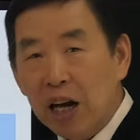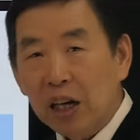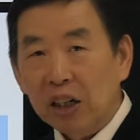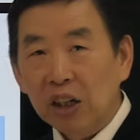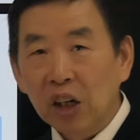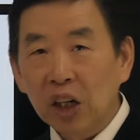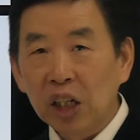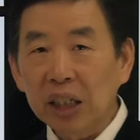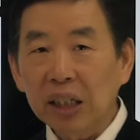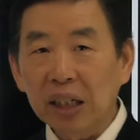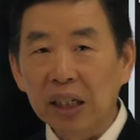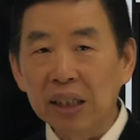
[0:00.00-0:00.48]

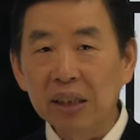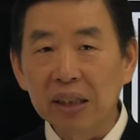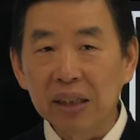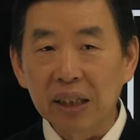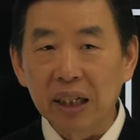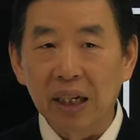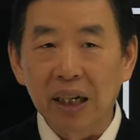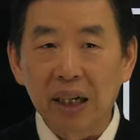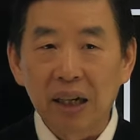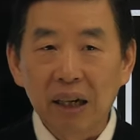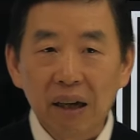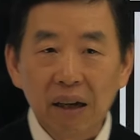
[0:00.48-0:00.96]
그러니까
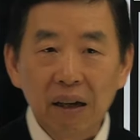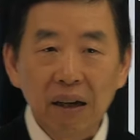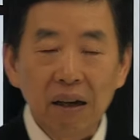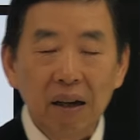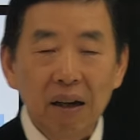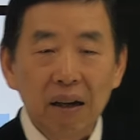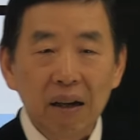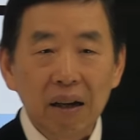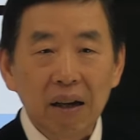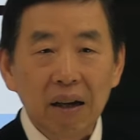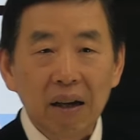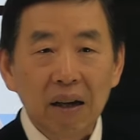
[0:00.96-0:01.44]
이제
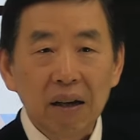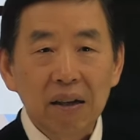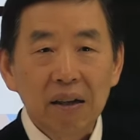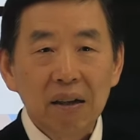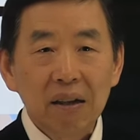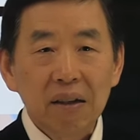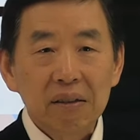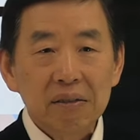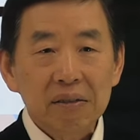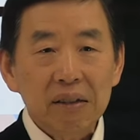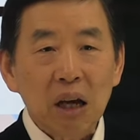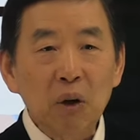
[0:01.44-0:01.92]

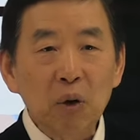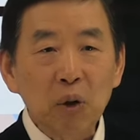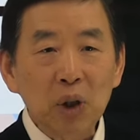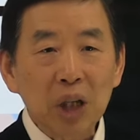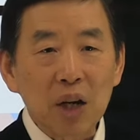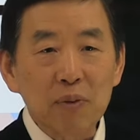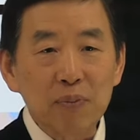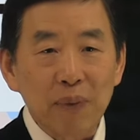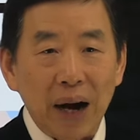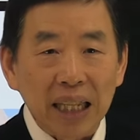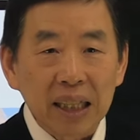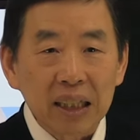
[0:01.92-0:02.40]

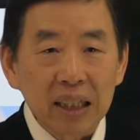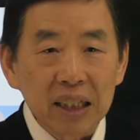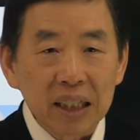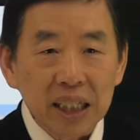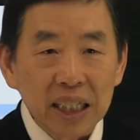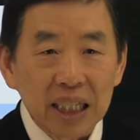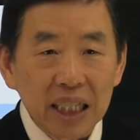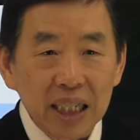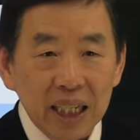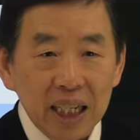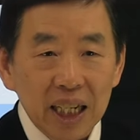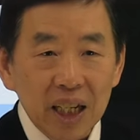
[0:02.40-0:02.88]
새롭게
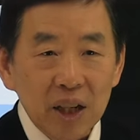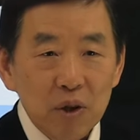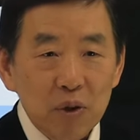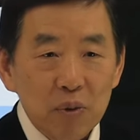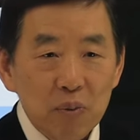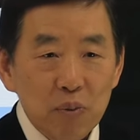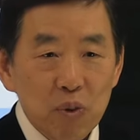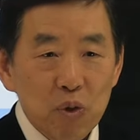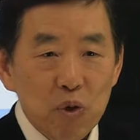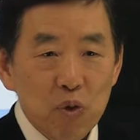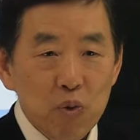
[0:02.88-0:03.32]
만든 길이